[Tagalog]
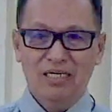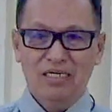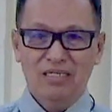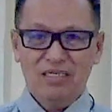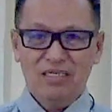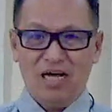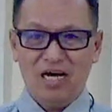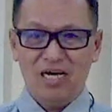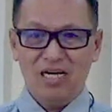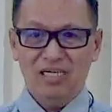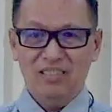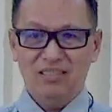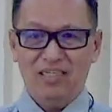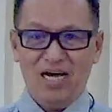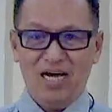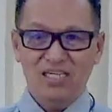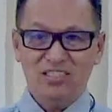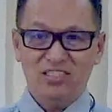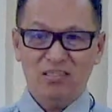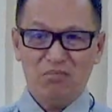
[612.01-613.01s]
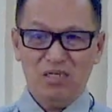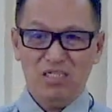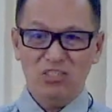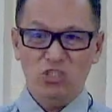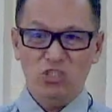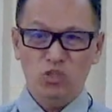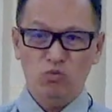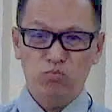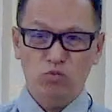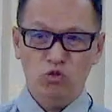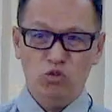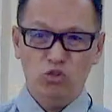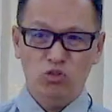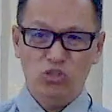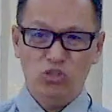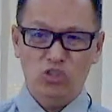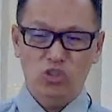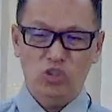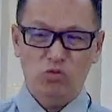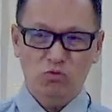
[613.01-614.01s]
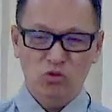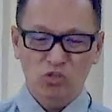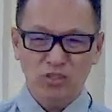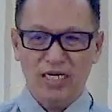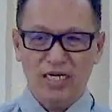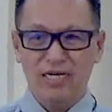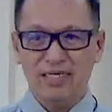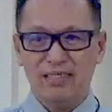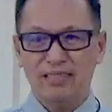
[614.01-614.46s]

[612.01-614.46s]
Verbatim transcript: kahit dahil sa mga chismoso, chismosa.